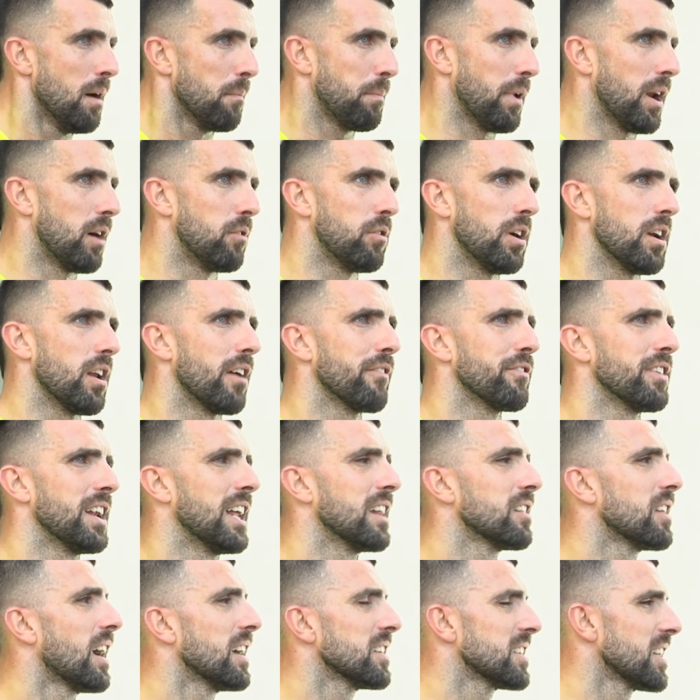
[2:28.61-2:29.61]
Pero bueno, al
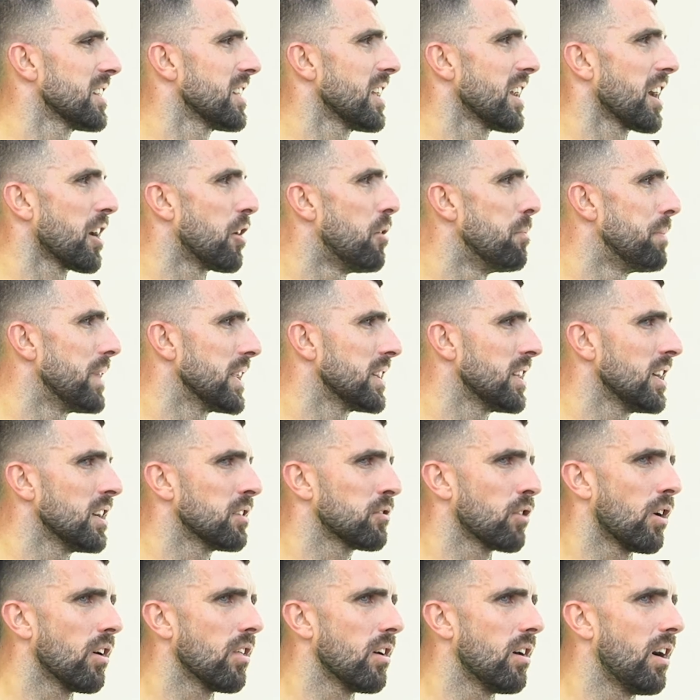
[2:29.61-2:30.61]
final se tiene que competir
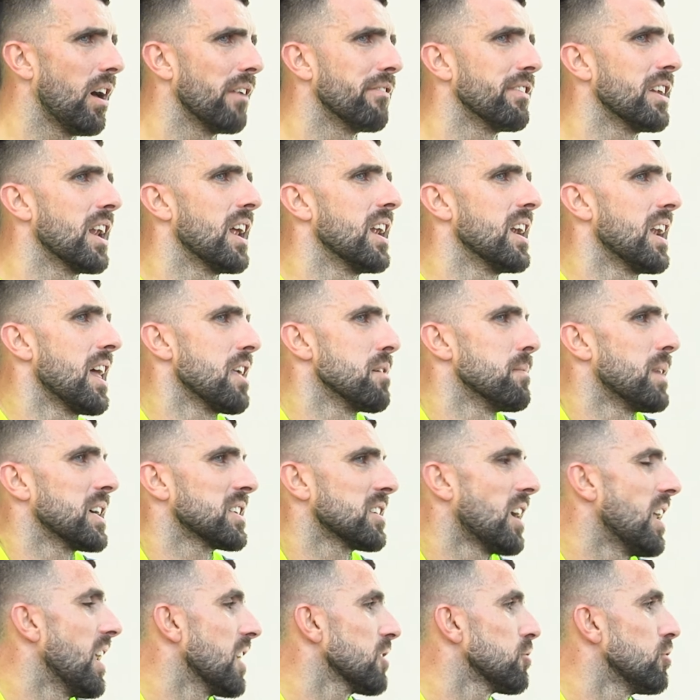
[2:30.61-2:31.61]
todo, al final del año
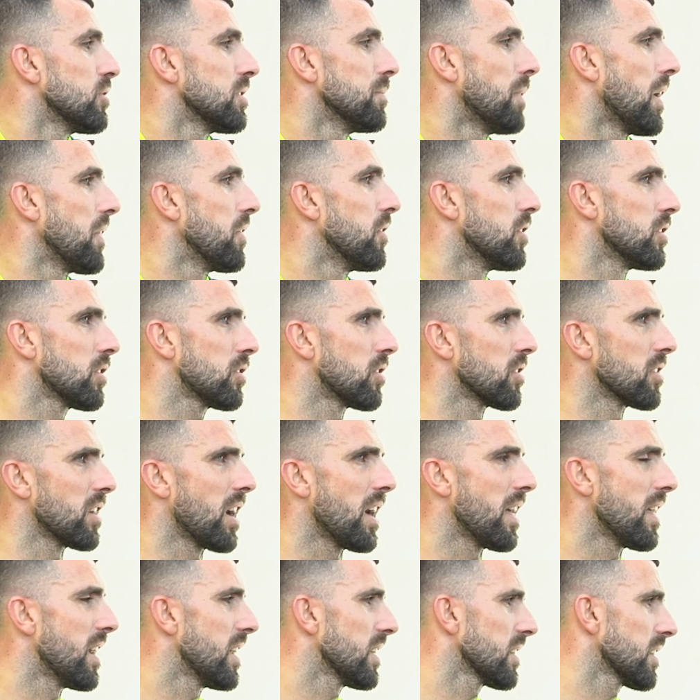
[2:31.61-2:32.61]
pasado, las últimas dos
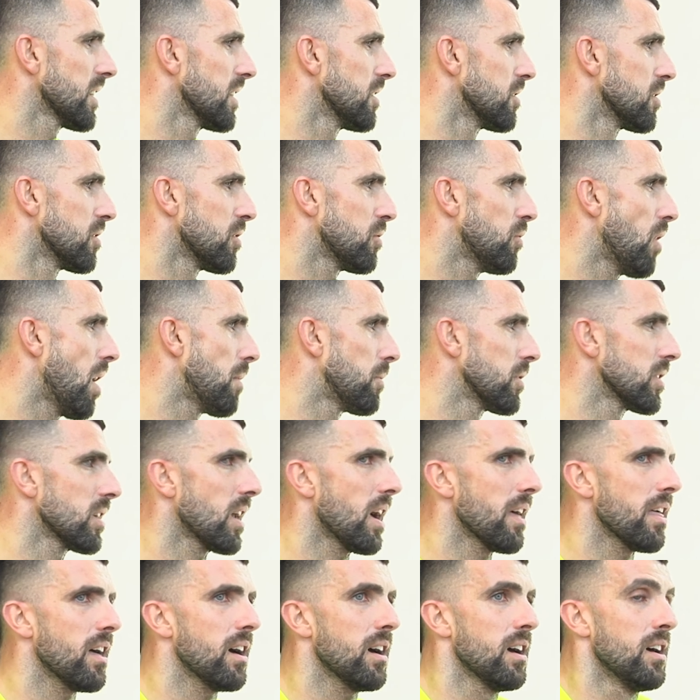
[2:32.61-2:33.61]
jornadas que no nos jugamos
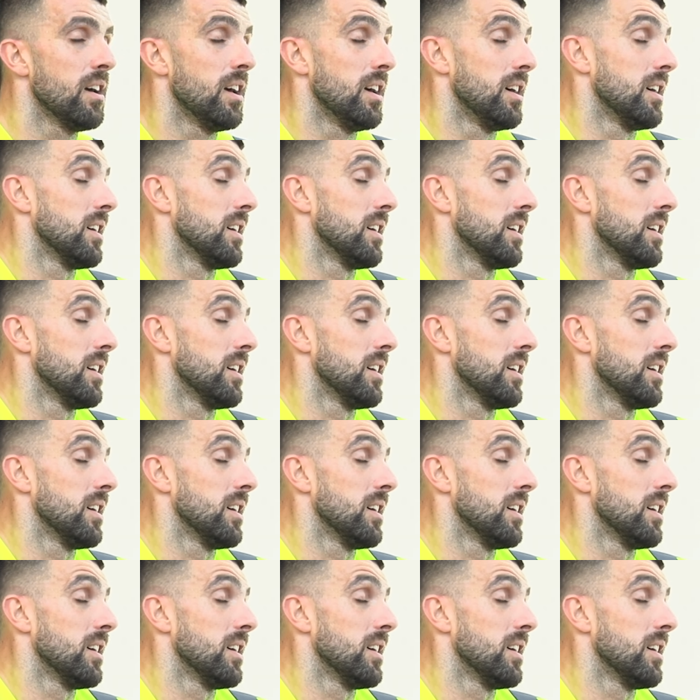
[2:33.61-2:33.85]
nada,